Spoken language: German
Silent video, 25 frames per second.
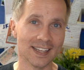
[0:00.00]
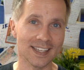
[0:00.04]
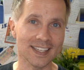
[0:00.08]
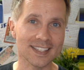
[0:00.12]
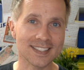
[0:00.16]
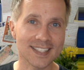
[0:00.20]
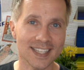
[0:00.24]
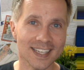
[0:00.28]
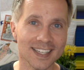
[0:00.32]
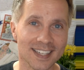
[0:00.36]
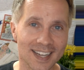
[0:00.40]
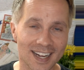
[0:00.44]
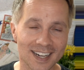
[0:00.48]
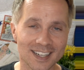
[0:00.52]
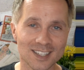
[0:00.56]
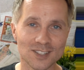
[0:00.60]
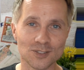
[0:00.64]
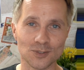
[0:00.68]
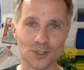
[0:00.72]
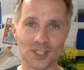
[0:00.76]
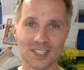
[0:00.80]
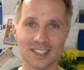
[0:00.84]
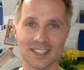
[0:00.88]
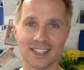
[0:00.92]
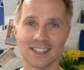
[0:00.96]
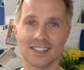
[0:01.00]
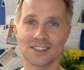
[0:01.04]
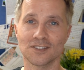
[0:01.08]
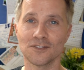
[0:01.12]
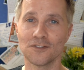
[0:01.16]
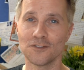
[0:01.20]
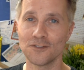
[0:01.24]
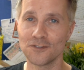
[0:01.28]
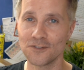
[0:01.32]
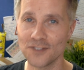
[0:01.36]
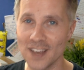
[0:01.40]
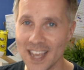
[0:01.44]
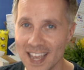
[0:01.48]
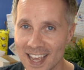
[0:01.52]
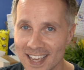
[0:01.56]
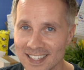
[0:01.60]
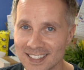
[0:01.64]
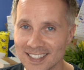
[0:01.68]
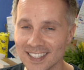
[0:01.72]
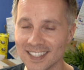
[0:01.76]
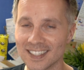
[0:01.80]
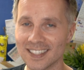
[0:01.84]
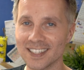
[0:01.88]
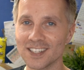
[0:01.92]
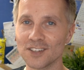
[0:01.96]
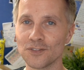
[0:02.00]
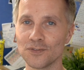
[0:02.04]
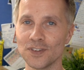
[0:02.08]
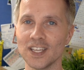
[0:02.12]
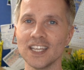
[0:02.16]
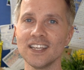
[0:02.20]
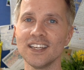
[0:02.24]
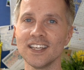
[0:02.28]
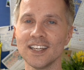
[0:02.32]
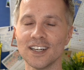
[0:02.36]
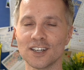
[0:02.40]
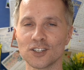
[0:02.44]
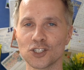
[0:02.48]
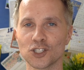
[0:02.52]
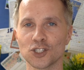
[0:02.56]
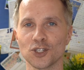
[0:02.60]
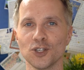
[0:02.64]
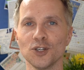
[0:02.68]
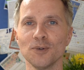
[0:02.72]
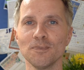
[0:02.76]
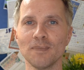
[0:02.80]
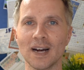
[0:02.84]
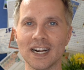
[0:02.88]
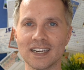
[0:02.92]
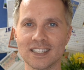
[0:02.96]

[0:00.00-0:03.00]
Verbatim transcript: Ihr seht also, es ist wesentlich weniger schlimm,